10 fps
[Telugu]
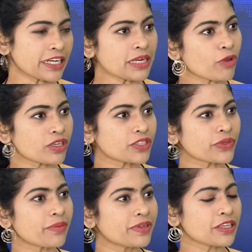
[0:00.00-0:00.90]
అన్ని
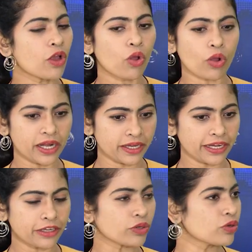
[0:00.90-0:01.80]
పాజిటివ్ కమెంట్స్ ఒకటి
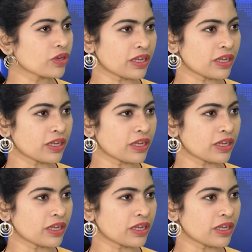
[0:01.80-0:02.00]
రెండు